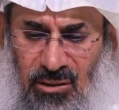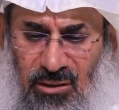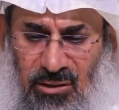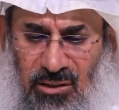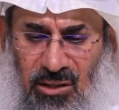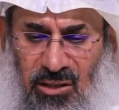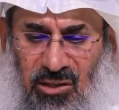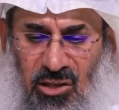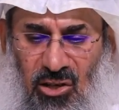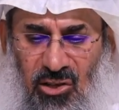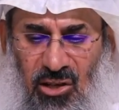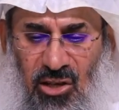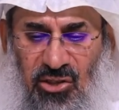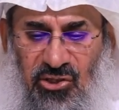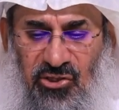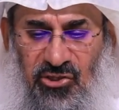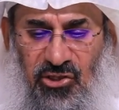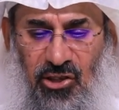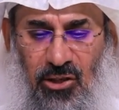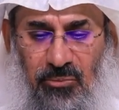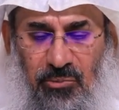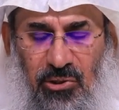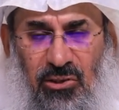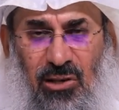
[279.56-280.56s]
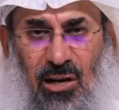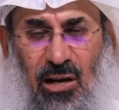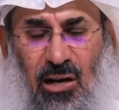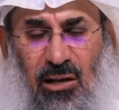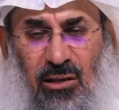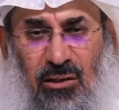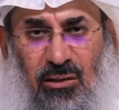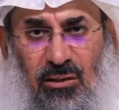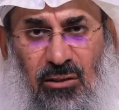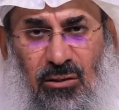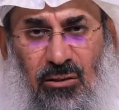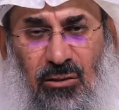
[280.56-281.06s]
يتكثر
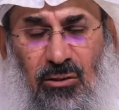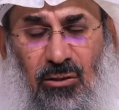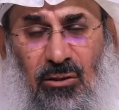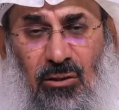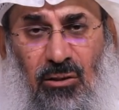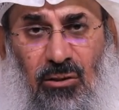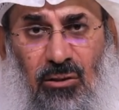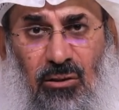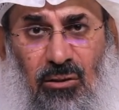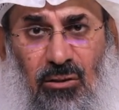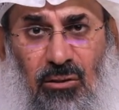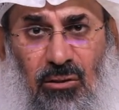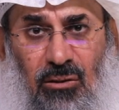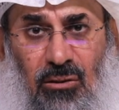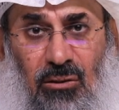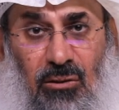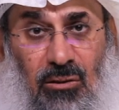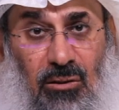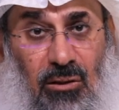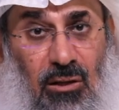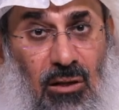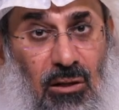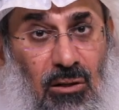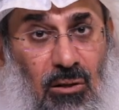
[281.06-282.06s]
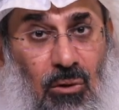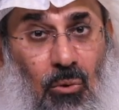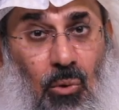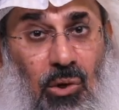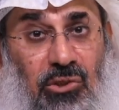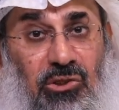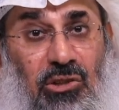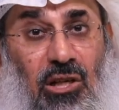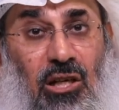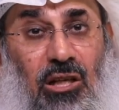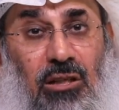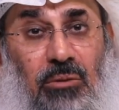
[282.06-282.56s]
بذلك آه، هو
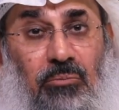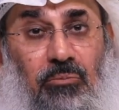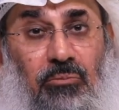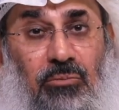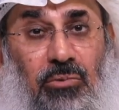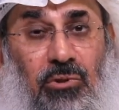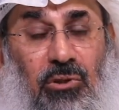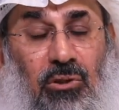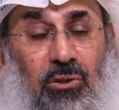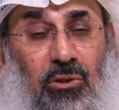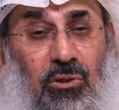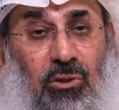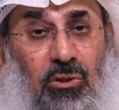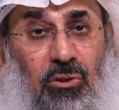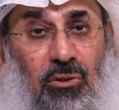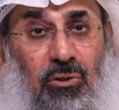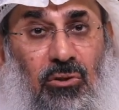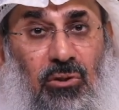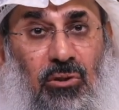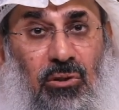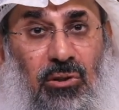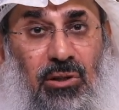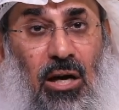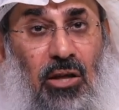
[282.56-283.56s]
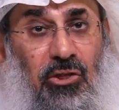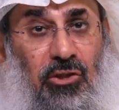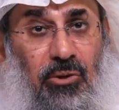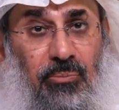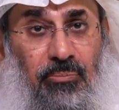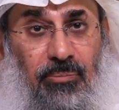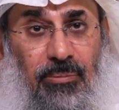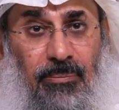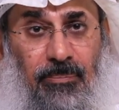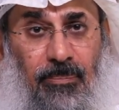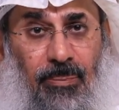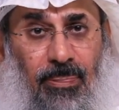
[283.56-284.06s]
صاحب آه، كذب
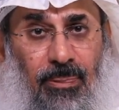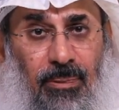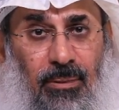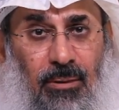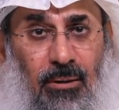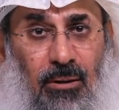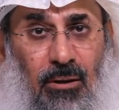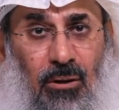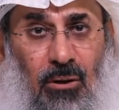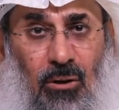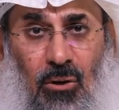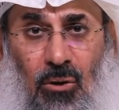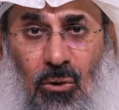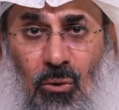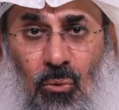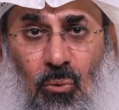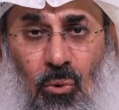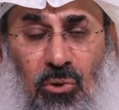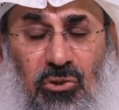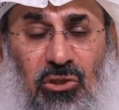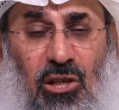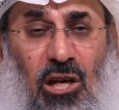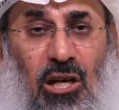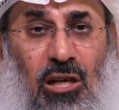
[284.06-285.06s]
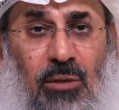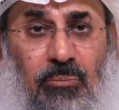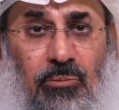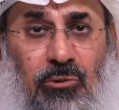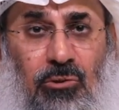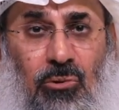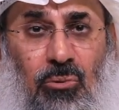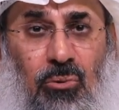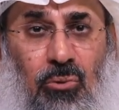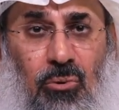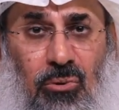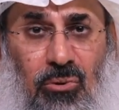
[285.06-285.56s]
وصاحب
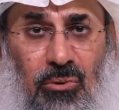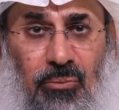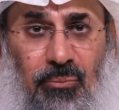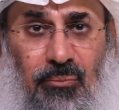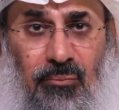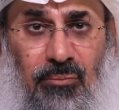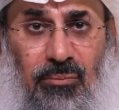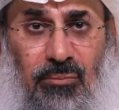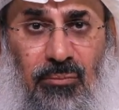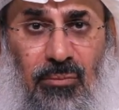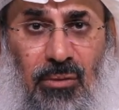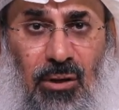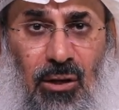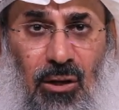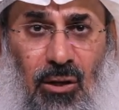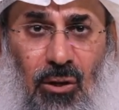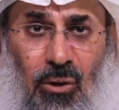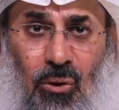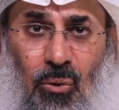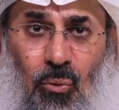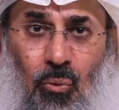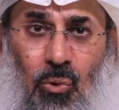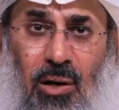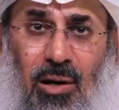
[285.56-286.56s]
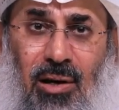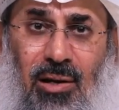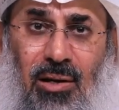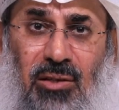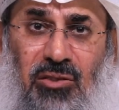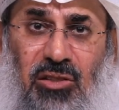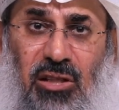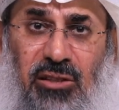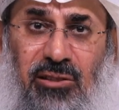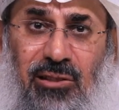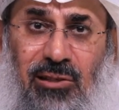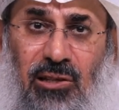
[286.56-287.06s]
زور
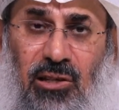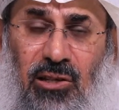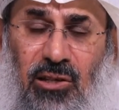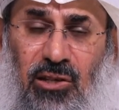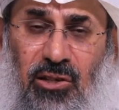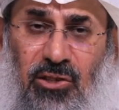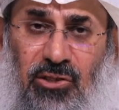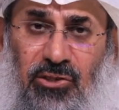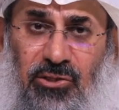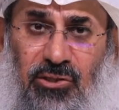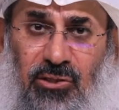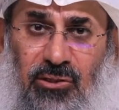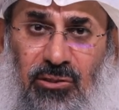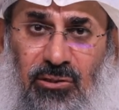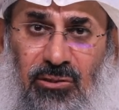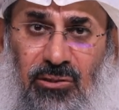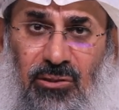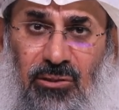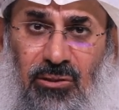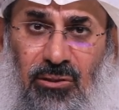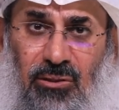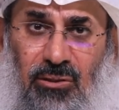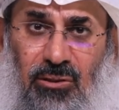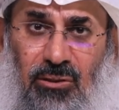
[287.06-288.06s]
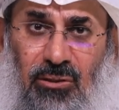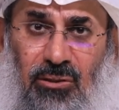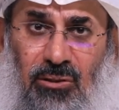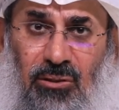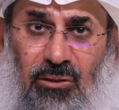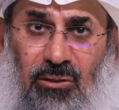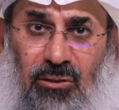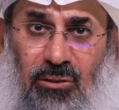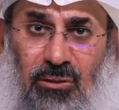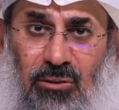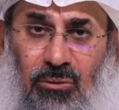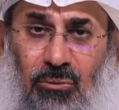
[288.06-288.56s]
وتدليس
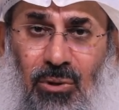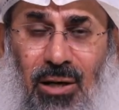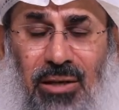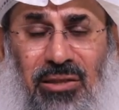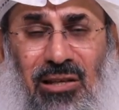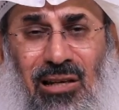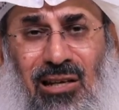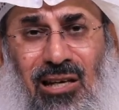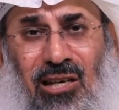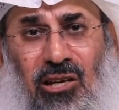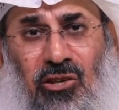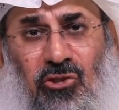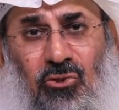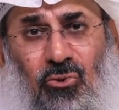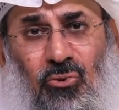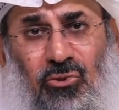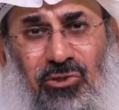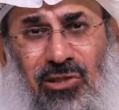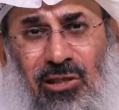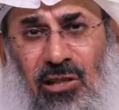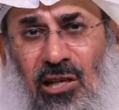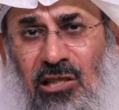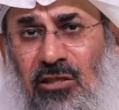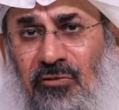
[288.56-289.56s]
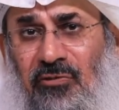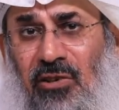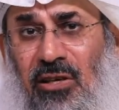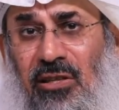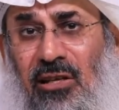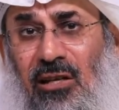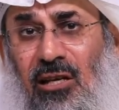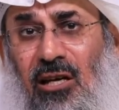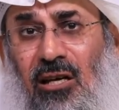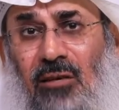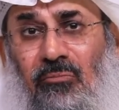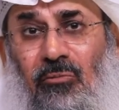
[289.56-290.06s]
وهذا لا يجوز للاسف هذا
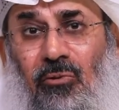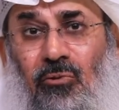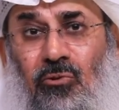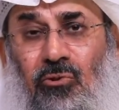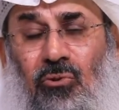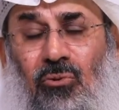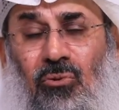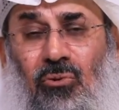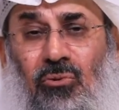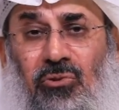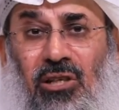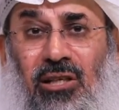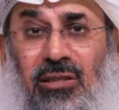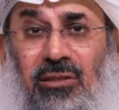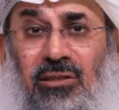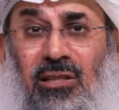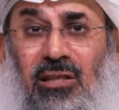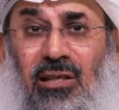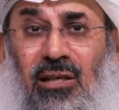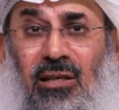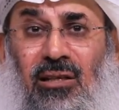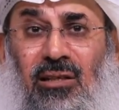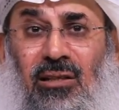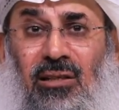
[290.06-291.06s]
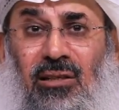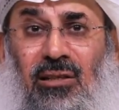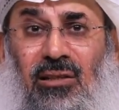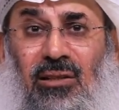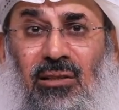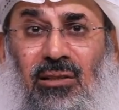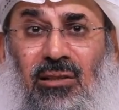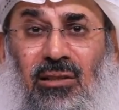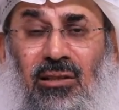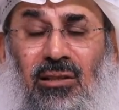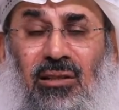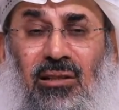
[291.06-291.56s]
الان موجود عند
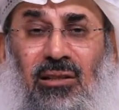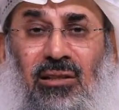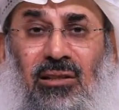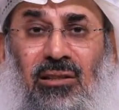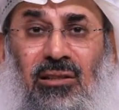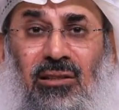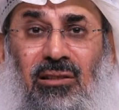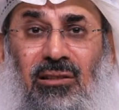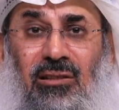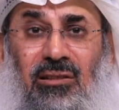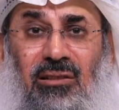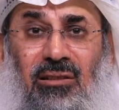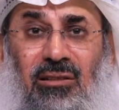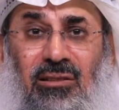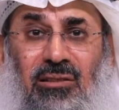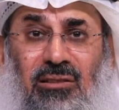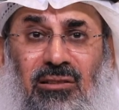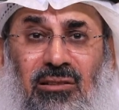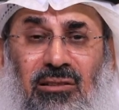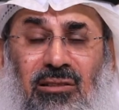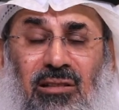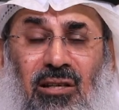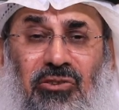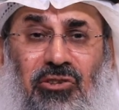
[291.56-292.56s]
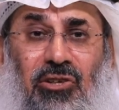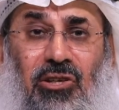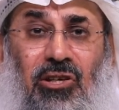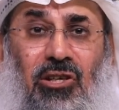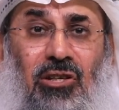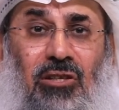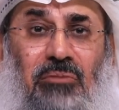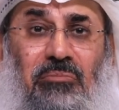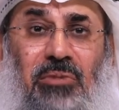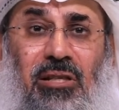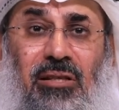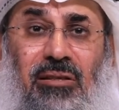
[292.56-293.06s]
آه،
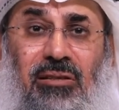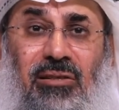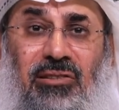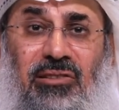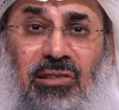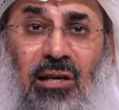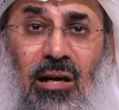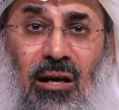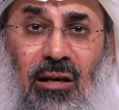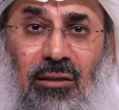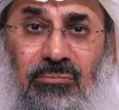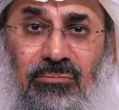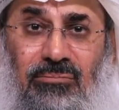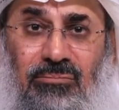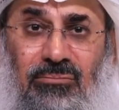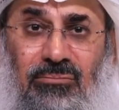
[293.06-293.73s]
كثير من النساء